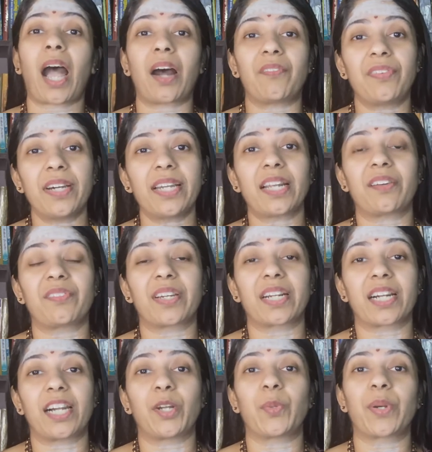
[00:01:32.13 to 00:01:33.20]
அவர்
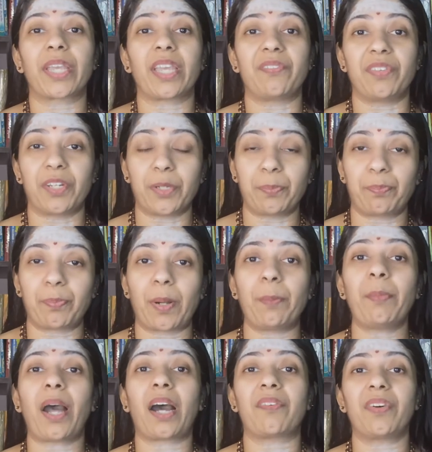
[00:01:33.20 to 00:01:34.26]
அவர்களுடைய விருப்பம்
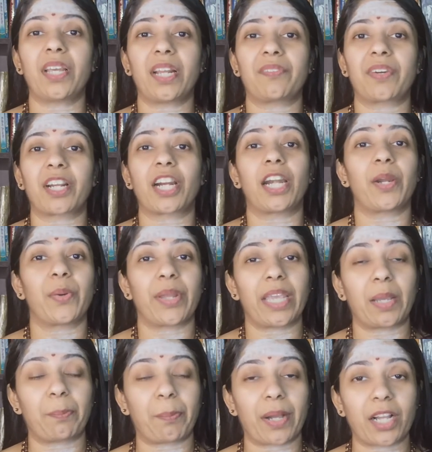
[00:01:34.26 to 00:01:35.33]
அவர்
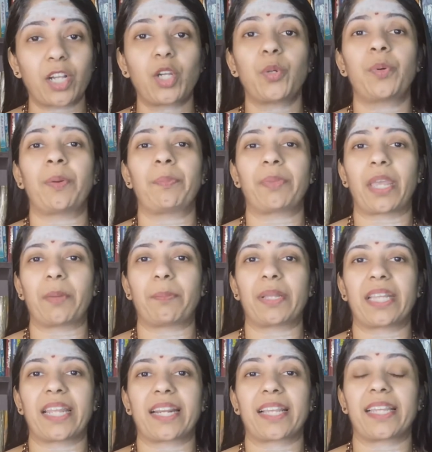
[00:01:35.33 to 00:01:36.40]
அவர்களுடைய பக்குவம்
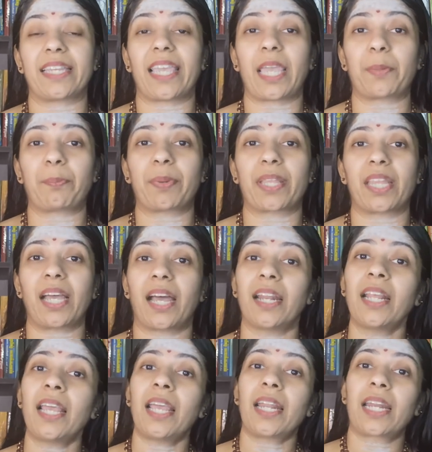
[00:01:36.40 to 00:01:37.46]
என்பதற்கு ஏற்பதான்
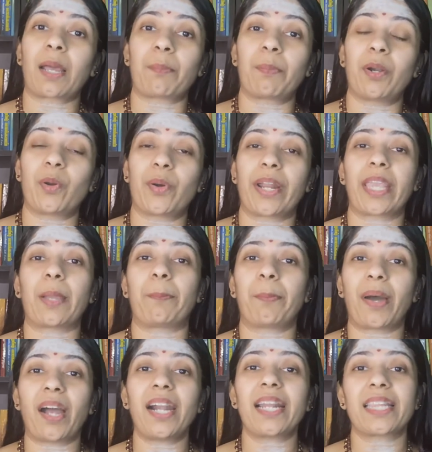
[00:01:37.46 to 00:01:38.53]
நம்மளுடைய
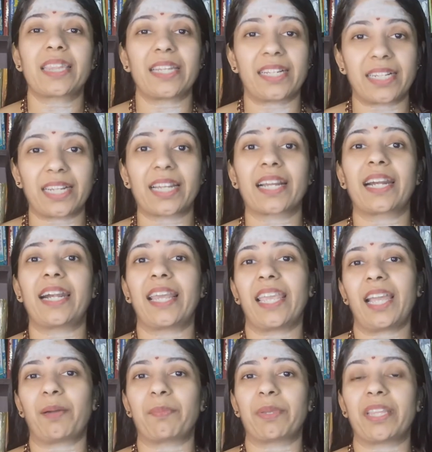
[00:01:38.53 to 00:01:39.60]
பாடத்திட்டங்களே
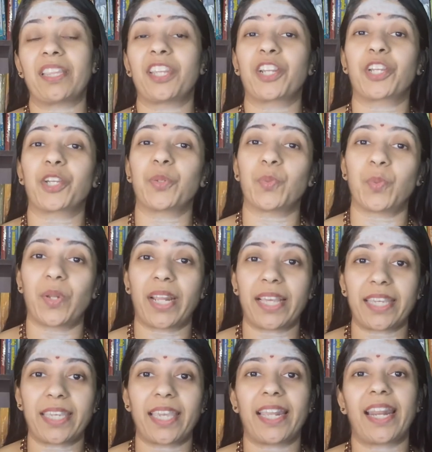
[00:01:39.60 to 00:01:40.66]
அமைந்திருக்கு
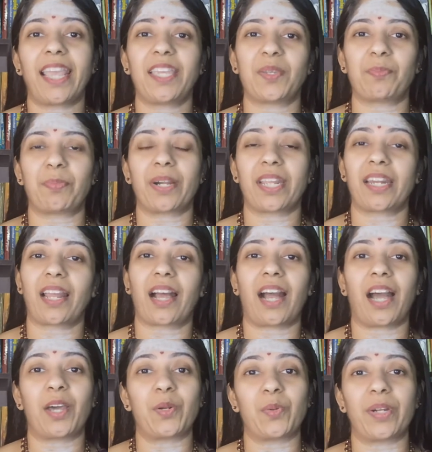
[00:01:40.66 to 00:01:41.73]
உலகியலே இப்படி நான்
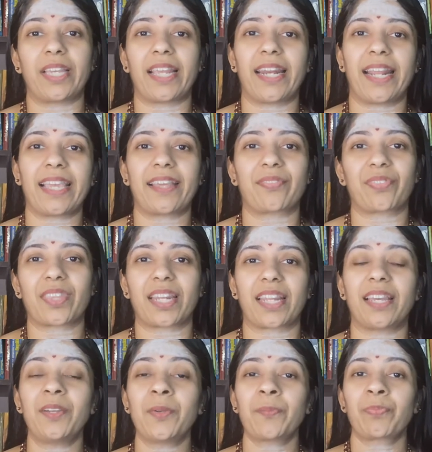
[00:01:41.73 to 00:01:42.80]
அருளியல்ல
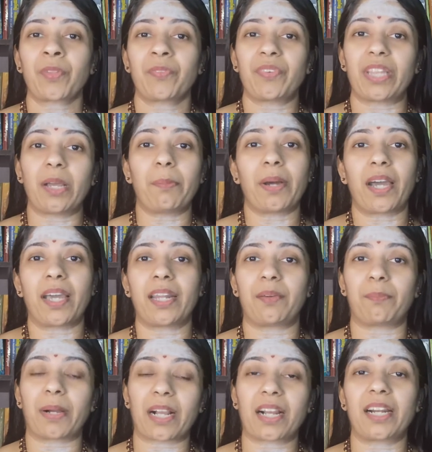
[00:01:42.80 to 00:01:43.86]
எத்தனை விதமான
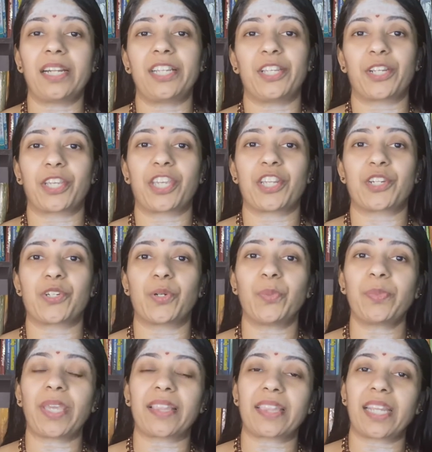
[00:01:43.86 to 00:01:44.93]
மக்கள்
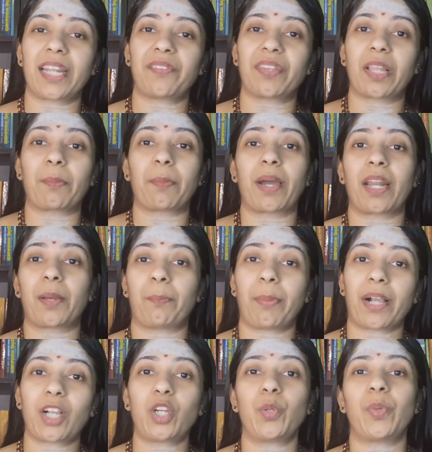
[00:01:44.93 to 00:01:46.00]
இருக்கின்றோம் எத்தனை விதமான
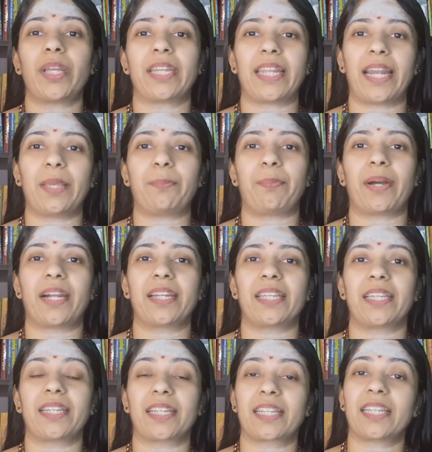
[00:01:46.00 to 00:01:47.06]
பக்குவ நிலைப்பாடு
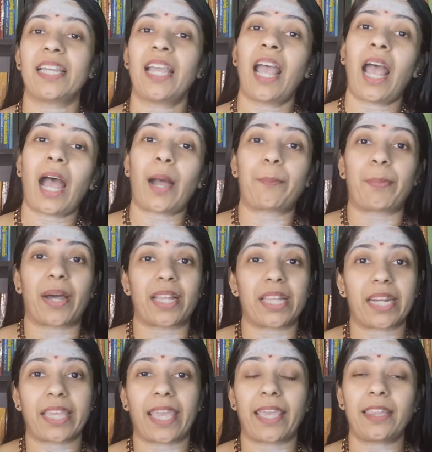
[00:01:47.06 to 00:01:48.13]
இருக்கு அப்போ
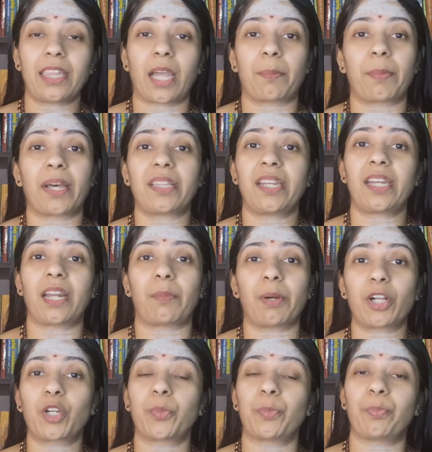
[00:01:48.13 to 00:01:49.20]
அதற்கேற்ற மாதிரி
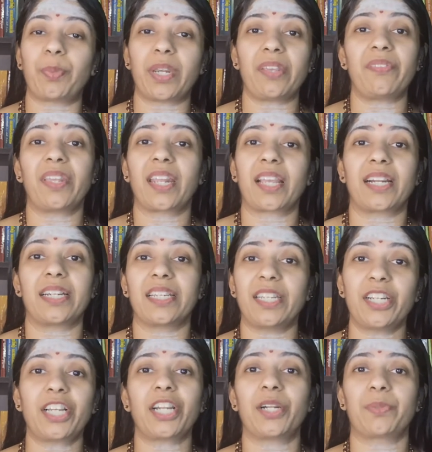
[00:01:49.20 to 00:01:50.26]
நமக்கும் பிரிவினைகள்
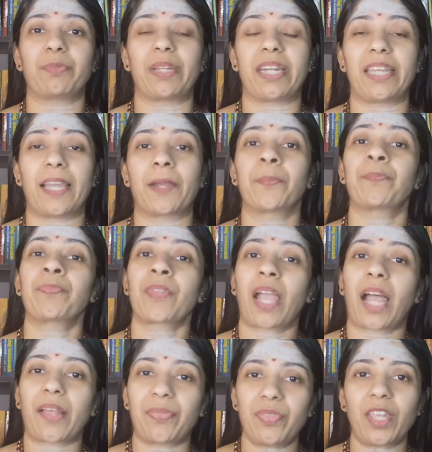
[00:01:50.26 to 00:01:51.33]
இருக்கணும் இல்லையா
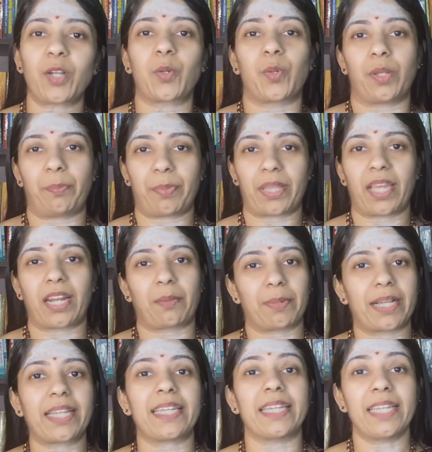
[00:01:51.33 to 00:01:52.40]
அந்த குறிப்பை தான்
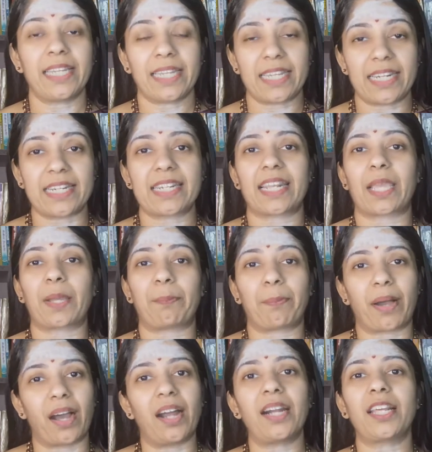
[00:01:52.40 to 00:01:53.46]
நமக்கு இன்றைய
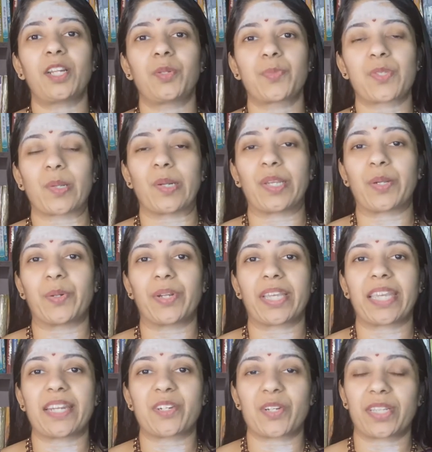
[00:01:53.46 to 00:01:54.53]
பாடலும் சொல்லிக்
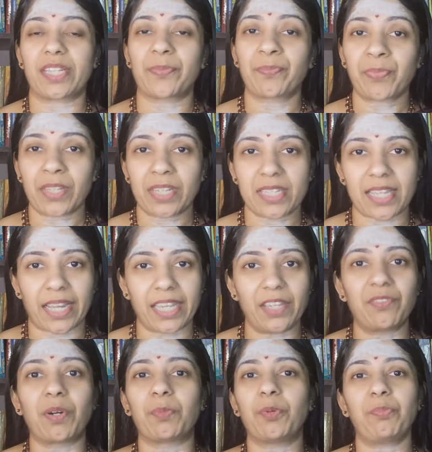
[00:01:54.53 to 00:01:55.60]
கொடுக்கின்றது
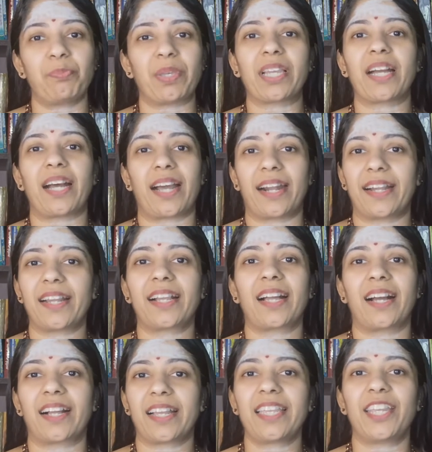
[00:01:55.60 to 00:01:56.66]
சைவமும் மிக
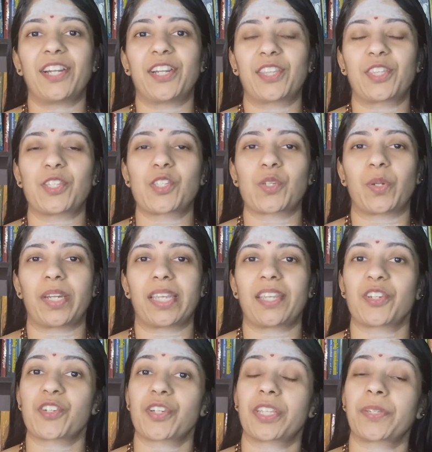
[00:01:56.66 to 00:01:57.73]
அழகாக எடுத்து
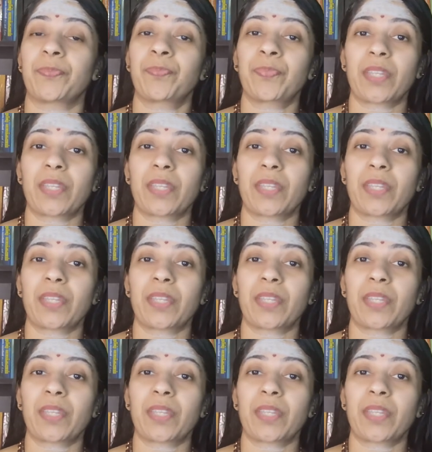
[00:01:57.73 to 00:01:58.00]
சொல்லுகின்றது